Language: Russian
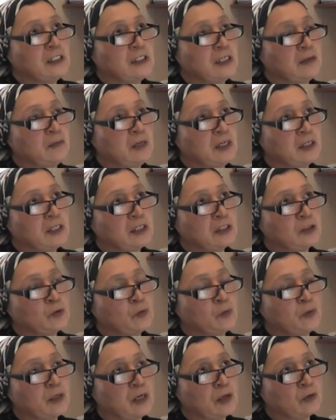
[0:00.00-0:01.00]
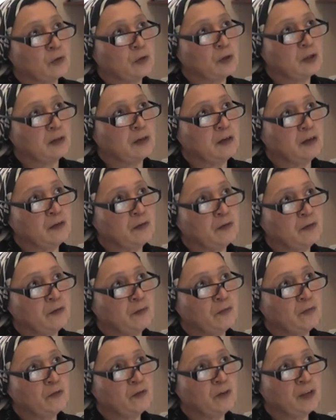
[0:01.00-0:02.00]
там надо, чтобы какое-то
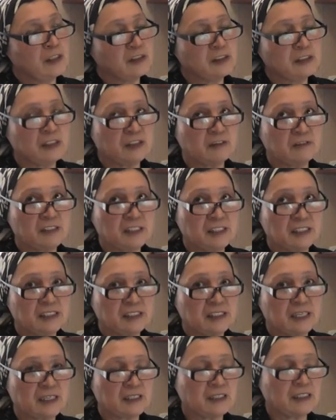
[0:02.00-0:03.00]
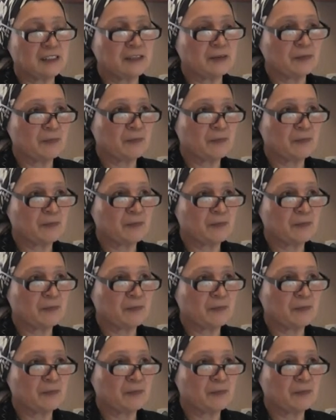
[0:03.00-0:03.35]
финансирование искать.